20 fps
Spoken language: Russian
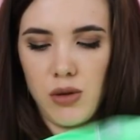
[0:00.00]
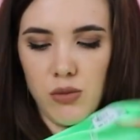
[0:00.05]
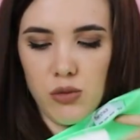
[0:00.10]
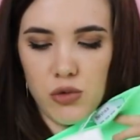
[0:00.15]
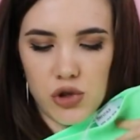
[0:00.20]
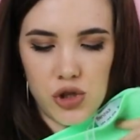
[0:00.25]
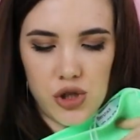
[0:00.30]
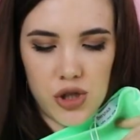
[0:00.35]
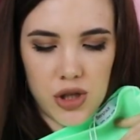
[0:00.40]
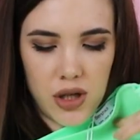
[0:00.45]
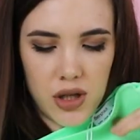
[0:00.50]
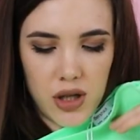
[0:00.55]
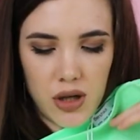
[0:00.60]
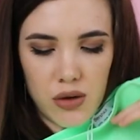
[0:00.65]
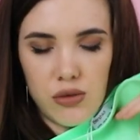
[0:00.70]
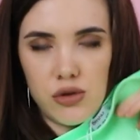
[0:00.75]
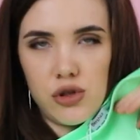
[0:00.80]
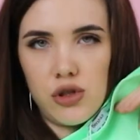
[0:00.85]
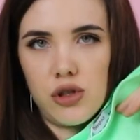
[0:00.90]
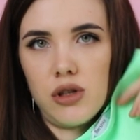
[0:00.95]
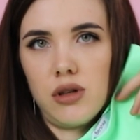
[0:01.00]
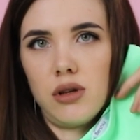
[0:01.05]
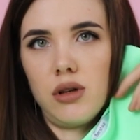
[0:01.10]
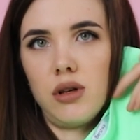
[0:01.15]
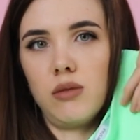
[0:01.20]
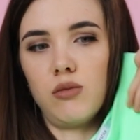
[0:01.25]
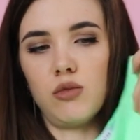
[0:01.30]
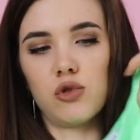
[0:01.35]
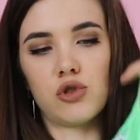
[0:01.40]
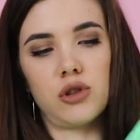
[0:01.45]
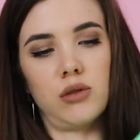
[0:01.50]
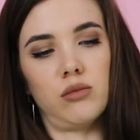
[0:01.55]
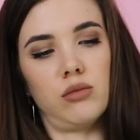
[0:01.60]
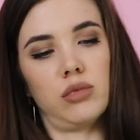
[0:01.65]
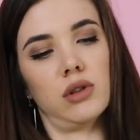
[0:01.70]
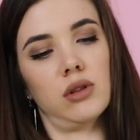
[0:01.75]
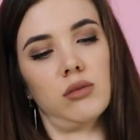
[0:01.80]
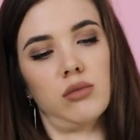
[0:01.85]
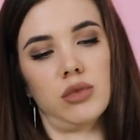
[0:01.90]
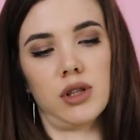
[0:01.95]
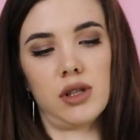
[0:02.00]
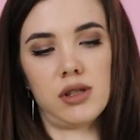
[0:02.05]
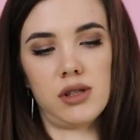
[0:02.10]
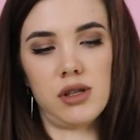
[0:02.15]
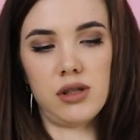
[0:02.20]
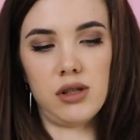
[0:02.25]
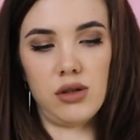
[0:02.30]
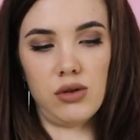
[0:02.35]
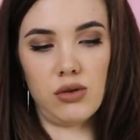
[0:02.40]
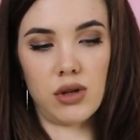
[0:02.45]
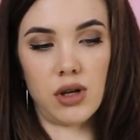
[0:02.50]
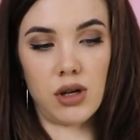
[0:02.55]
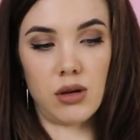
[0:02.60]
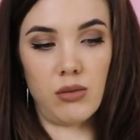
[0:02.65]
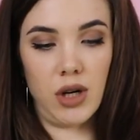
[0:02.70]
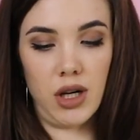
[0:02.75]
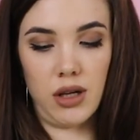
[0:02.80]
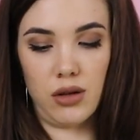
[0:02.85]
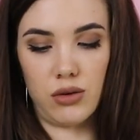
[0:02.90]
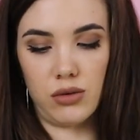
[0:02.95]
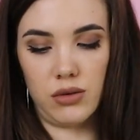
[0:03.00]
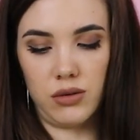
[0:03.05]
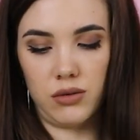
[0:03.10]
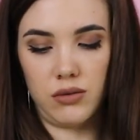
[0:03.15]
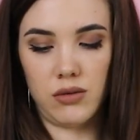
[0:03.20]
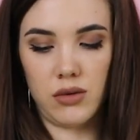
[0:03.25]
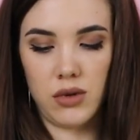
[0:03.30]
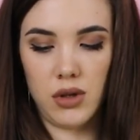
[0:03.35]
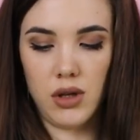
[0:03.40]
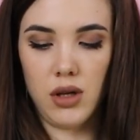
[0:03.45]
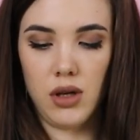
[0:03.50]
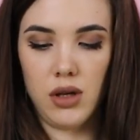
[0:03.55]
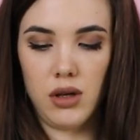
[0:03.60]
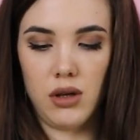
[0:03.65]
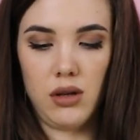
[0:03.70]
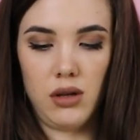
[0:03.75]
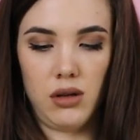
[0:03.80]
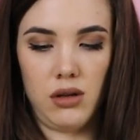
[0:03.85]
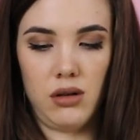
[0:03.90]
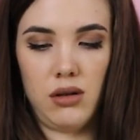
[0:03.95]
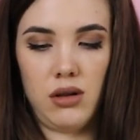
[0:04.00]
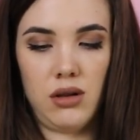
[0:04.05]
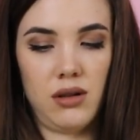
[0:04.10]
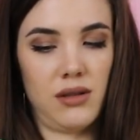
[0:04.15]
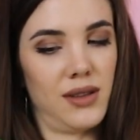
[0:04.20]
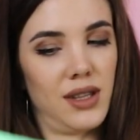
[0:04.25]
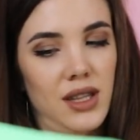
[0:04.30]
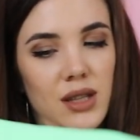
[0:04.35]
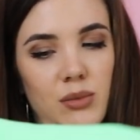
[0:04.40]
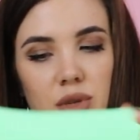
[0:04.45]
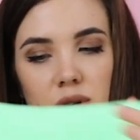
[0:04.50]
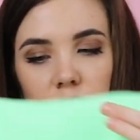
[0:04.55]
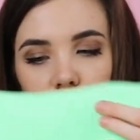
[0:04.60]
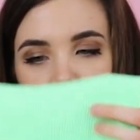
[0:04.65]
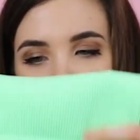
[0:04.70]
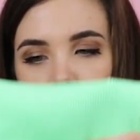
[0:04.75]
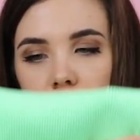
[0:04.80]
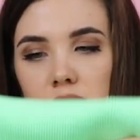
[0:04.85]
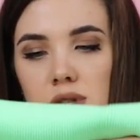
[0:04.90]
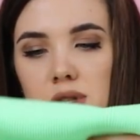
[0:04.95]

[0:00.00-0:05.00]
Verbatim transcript: немножечко короче, и можно было бы носить ее как майку. Это прям будет